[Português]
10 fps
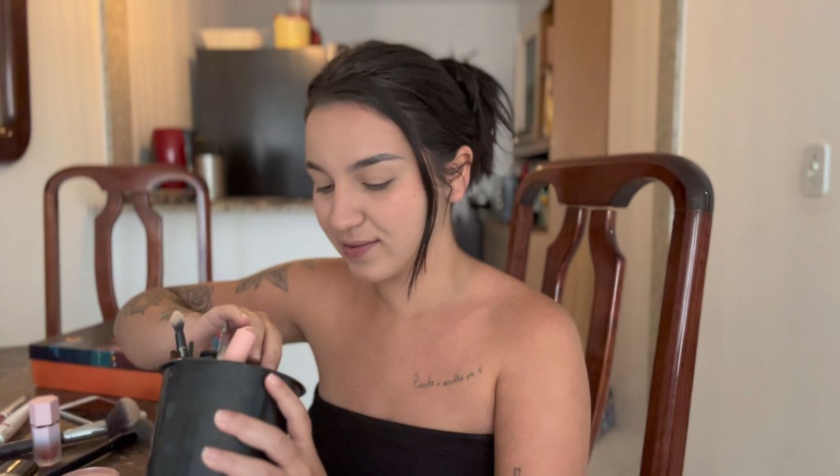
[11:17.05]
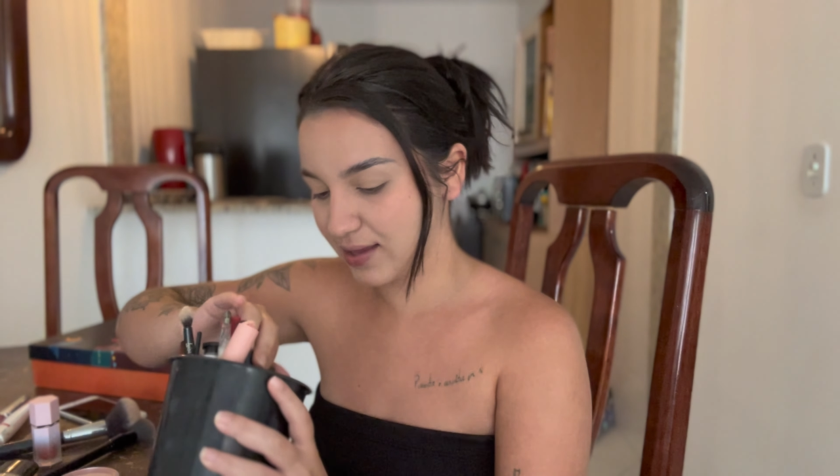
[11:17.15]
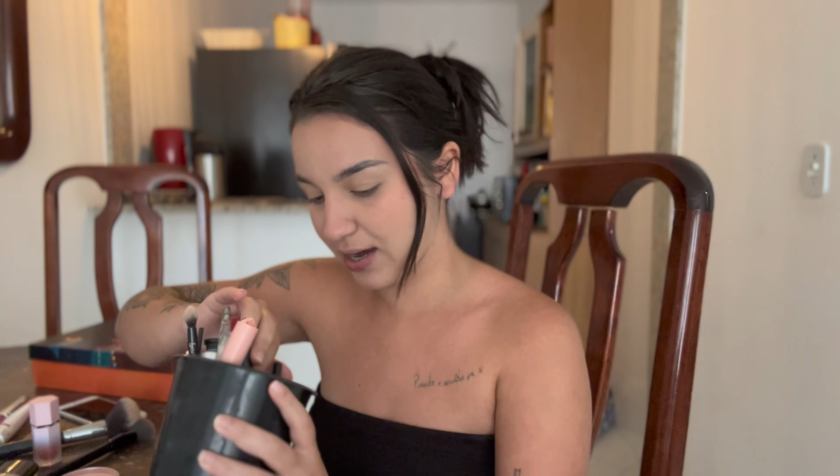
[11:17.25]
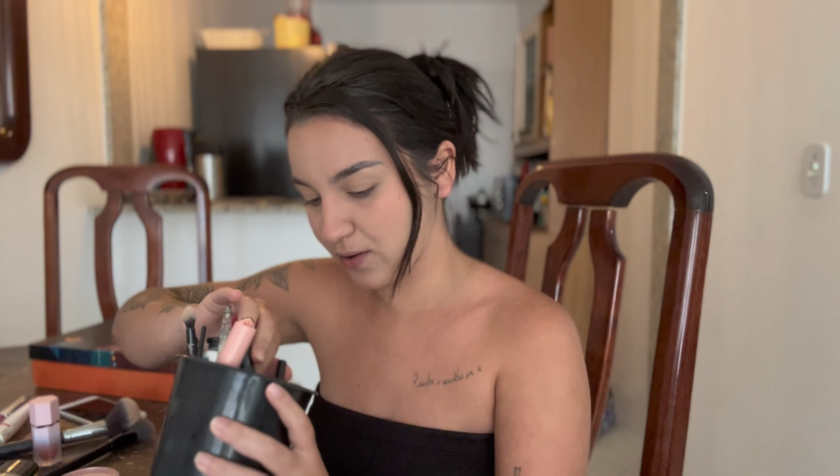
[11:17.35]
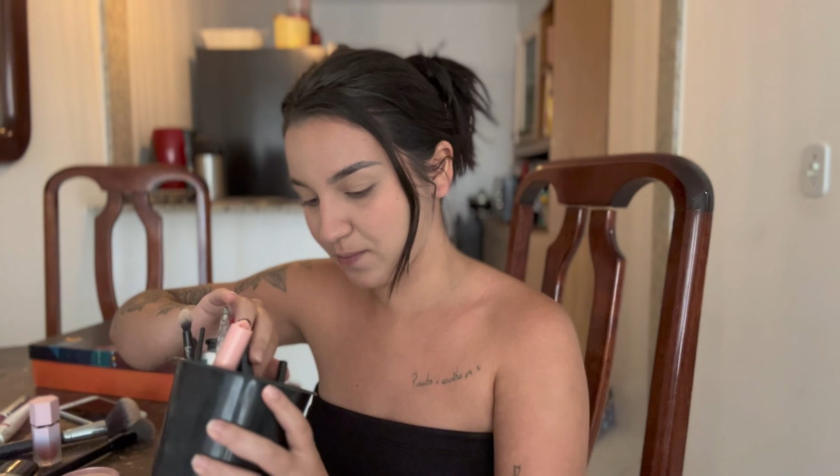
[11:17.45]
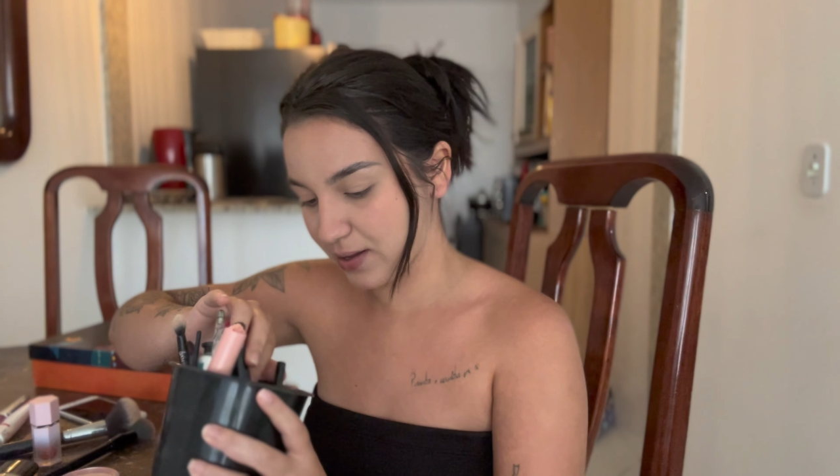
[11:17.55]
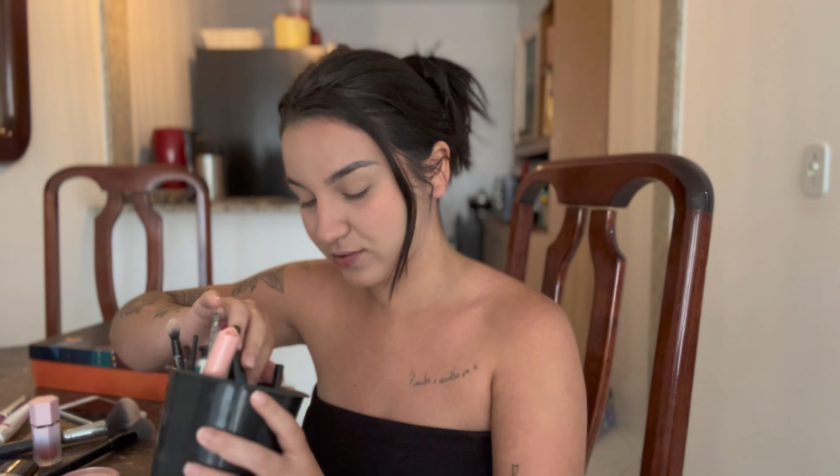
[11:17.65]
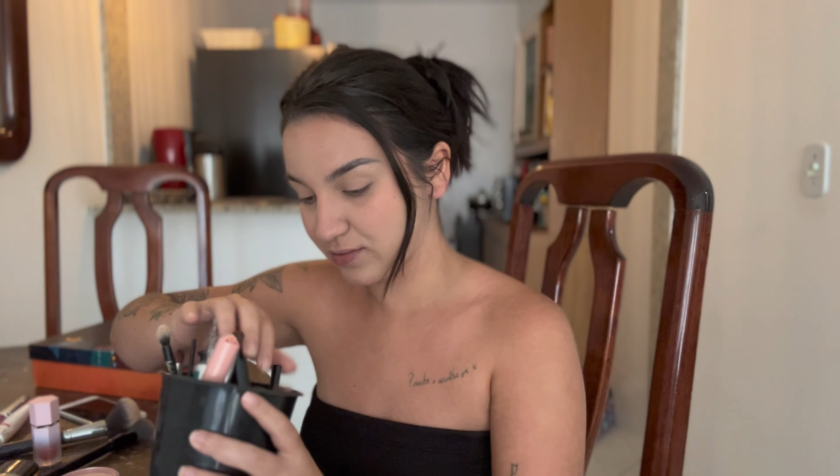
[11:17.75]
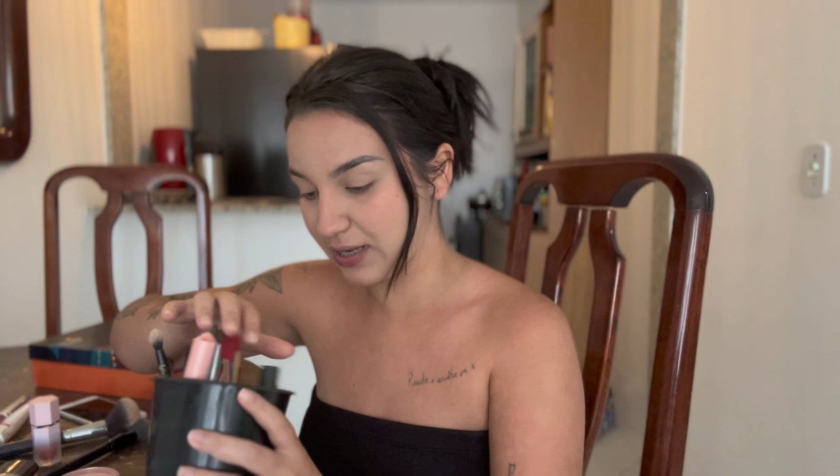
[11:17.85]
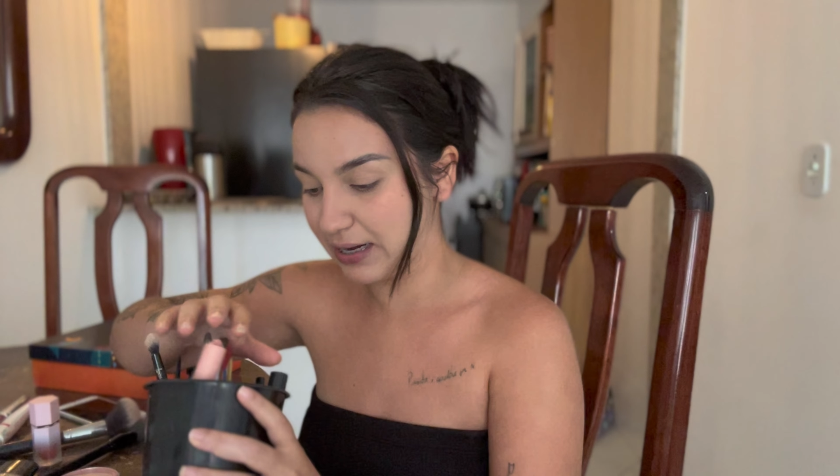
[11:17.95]
Será que eu
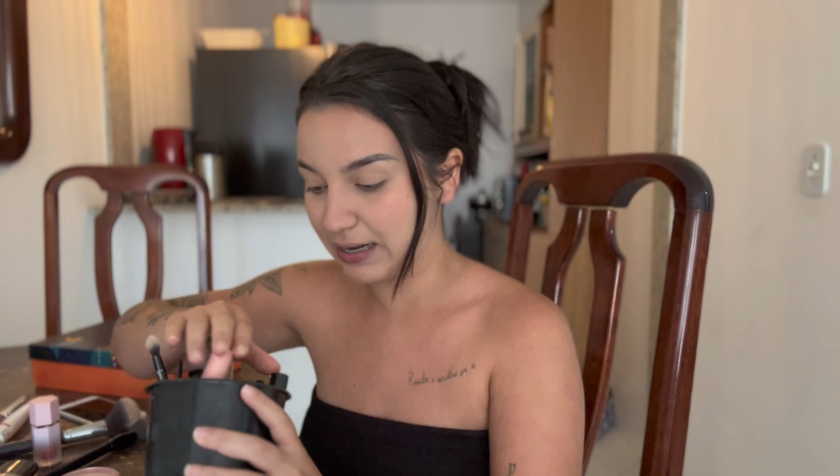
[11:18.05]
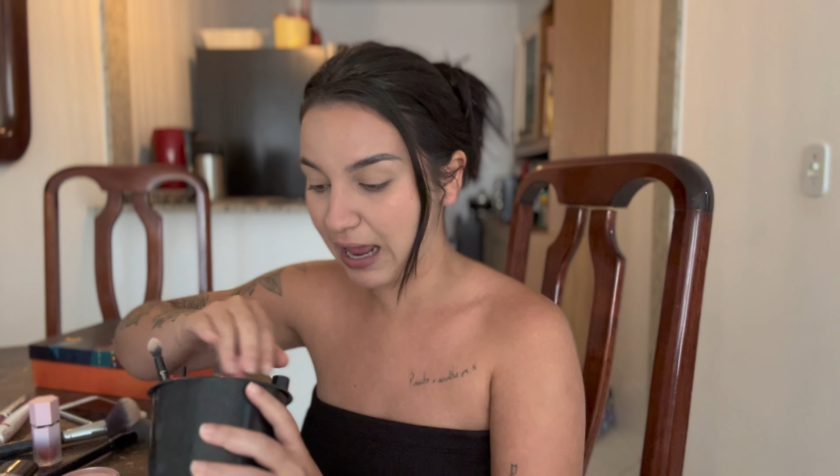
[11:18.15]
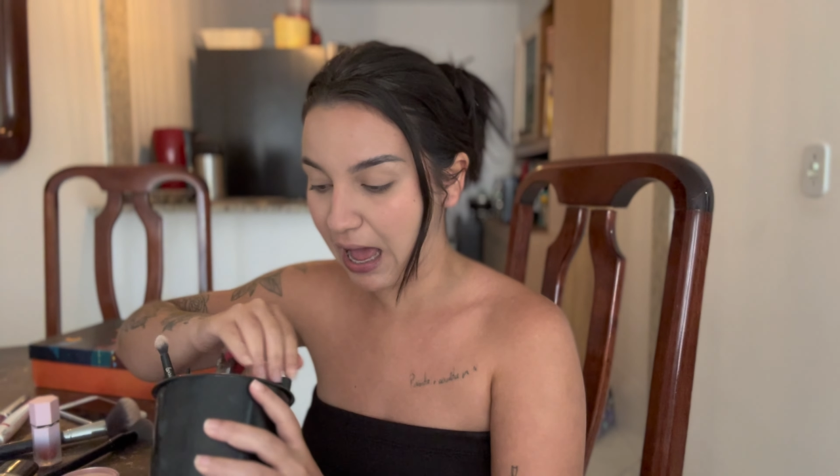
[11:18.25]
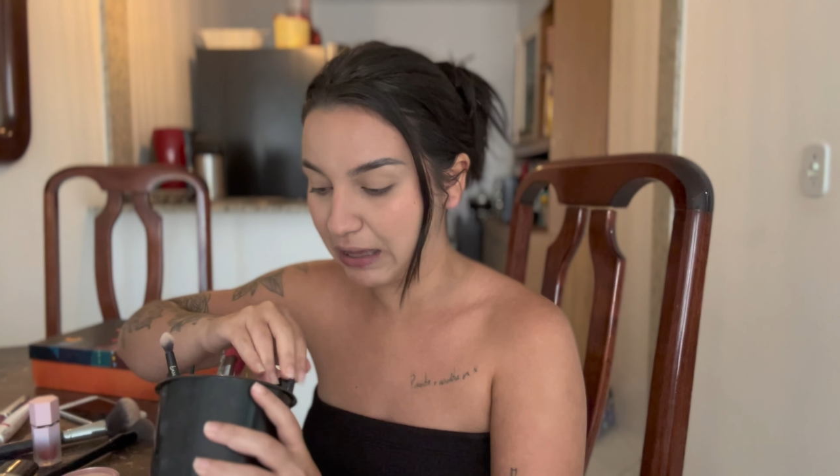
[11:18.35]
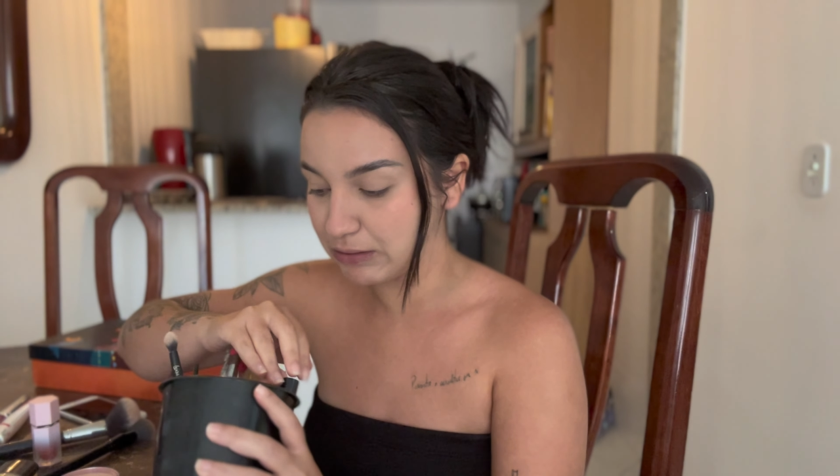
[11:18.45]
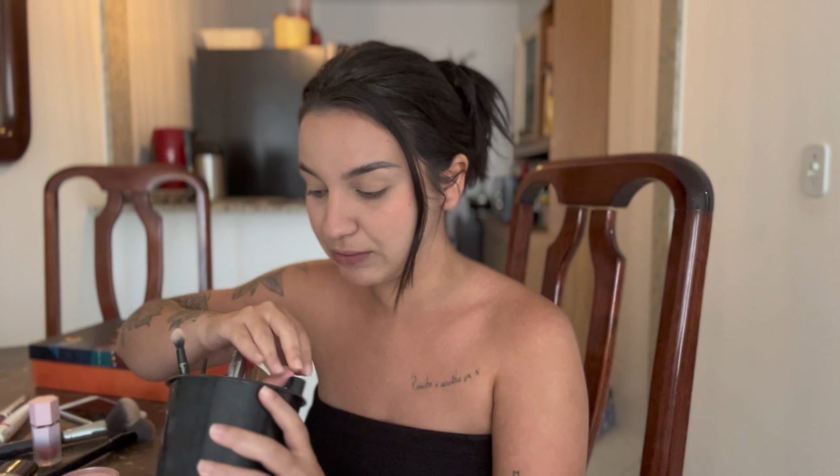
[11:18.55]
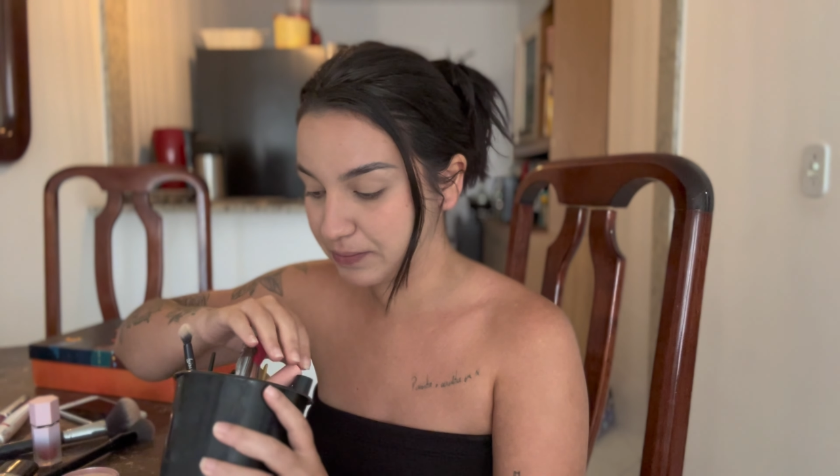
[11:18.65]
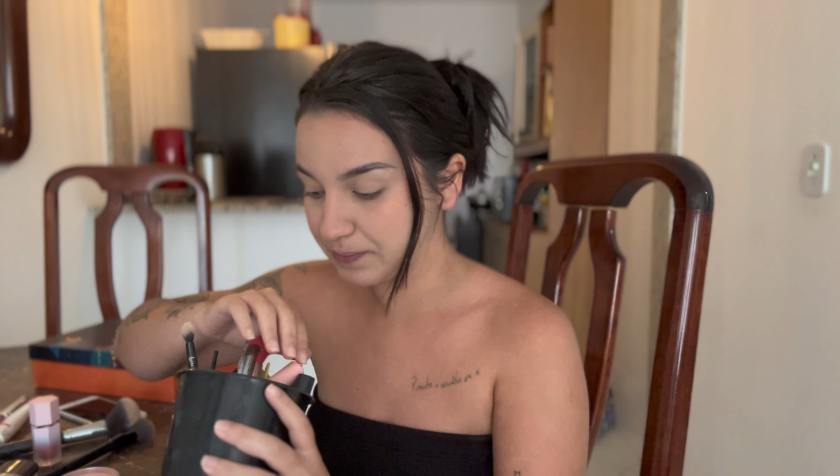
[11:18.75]
passo um delineado?